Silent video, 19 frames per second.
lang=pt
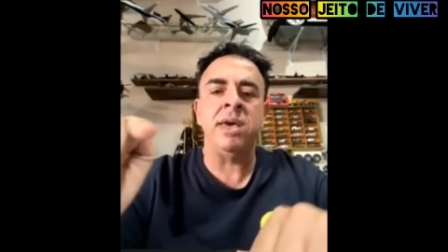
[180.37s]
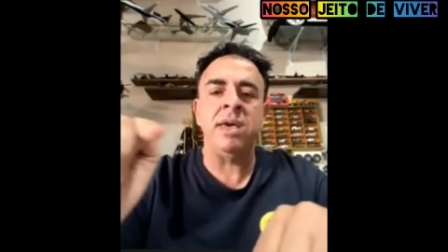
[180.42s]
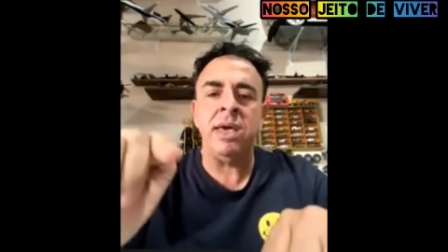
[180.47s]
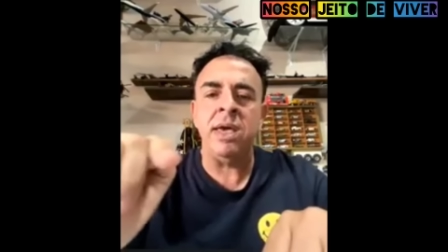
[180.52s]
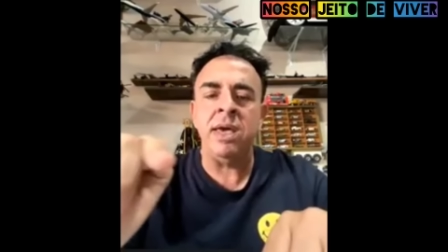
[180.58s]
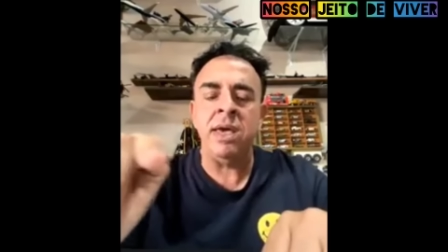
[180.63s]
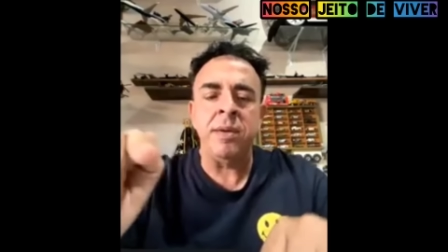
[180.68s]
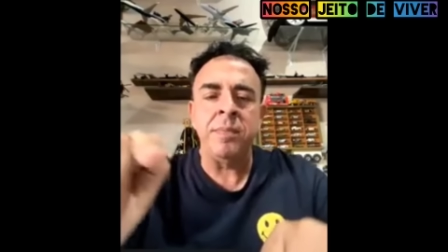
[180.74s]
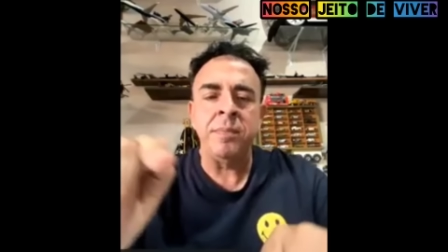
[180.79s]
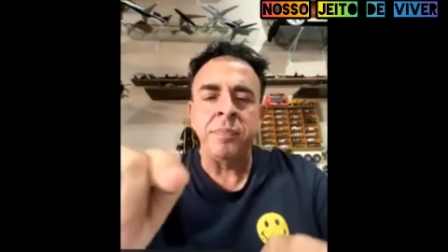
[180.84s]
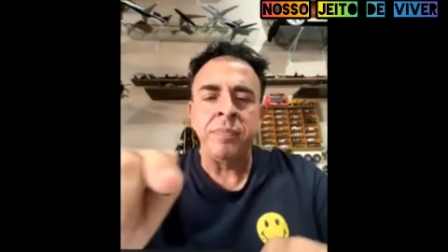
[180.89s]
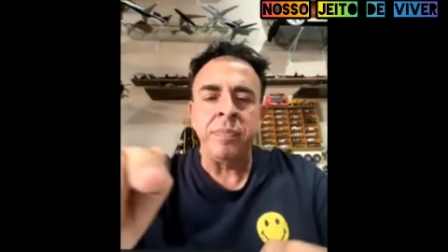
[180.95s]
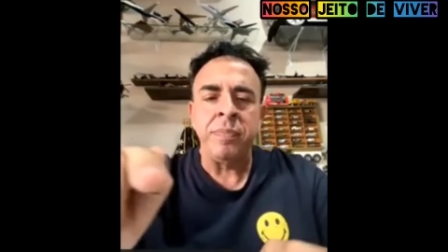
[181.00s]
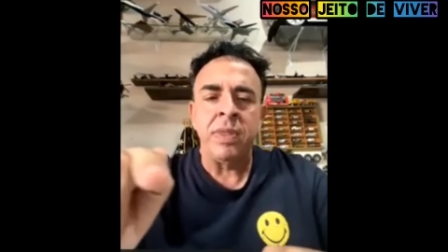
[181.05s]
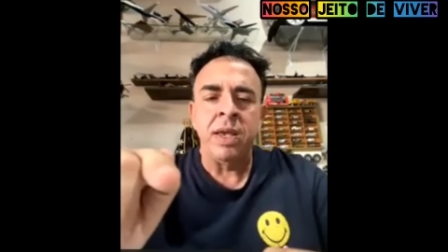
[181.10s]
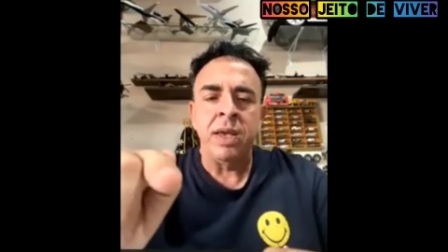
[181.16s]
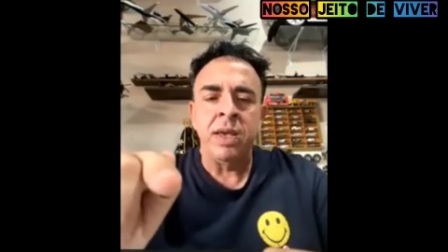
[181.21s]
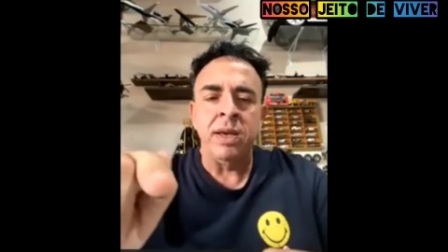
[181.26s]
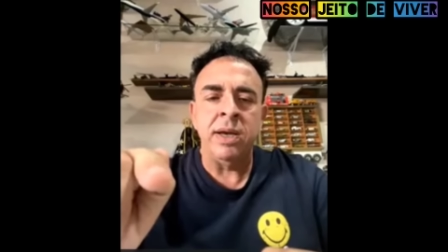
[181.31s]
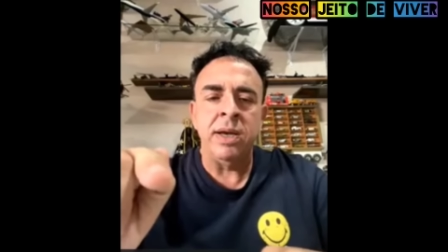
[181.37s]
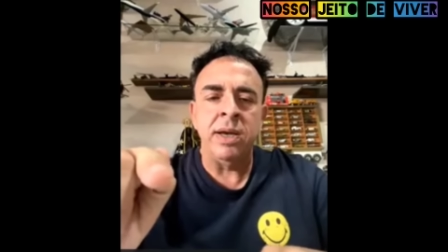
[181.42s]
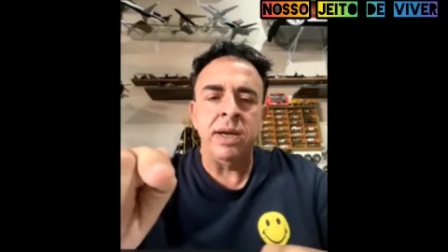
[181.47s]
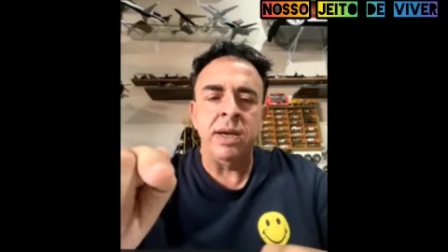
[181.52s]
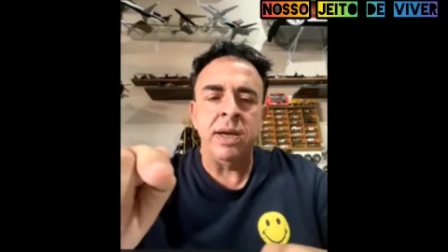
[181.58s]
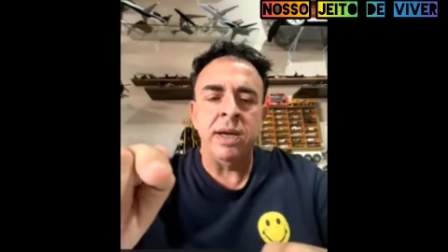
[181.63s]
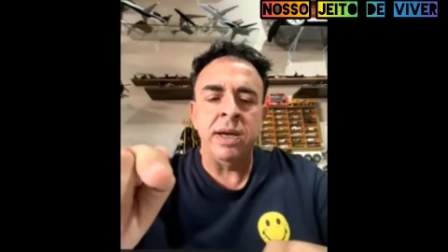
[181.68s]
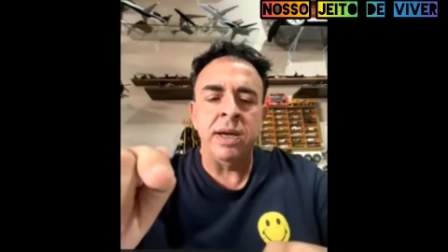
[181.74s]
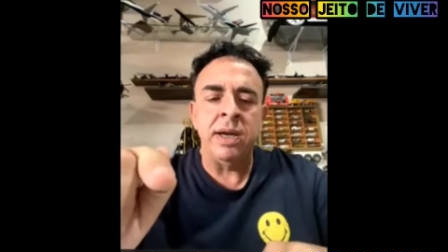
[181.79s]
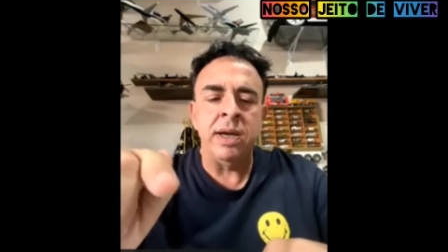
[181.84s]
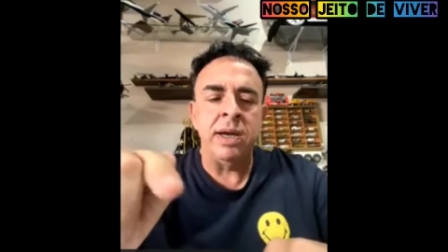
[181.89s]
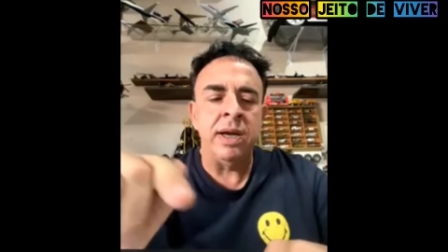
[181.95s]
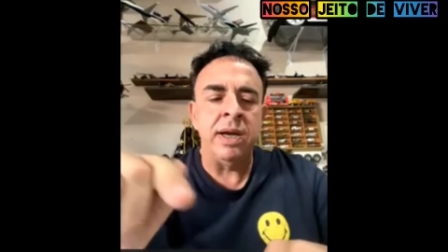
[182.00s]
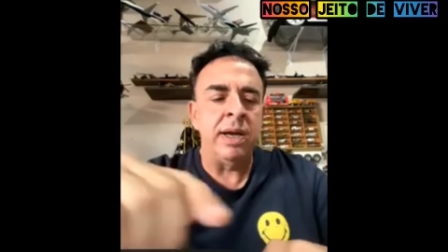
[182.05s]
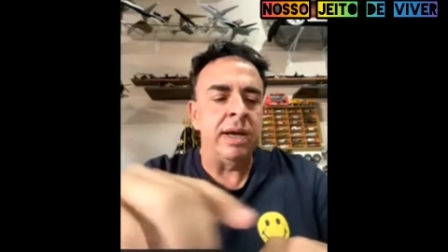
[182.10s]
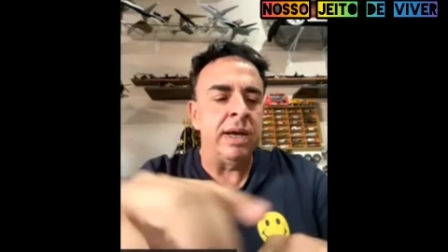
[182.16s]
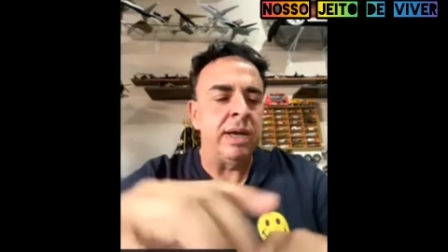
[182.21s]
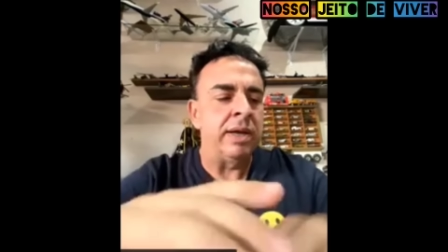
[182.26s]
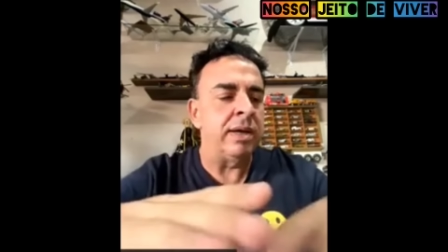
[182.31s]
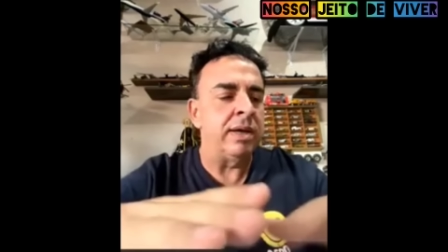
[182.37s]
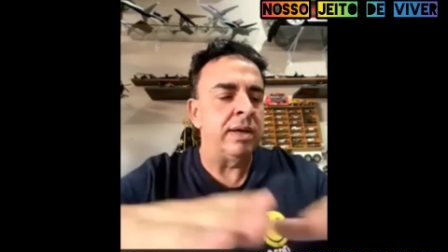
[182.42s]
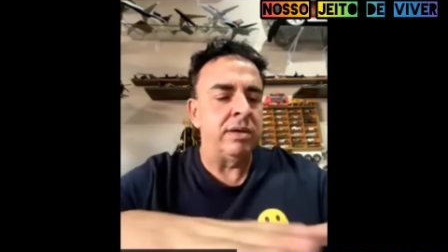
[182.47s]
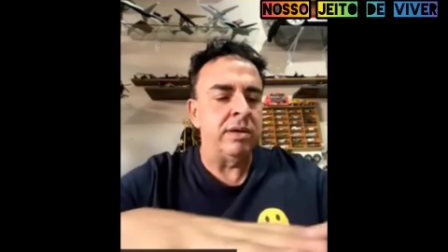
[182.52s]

que é,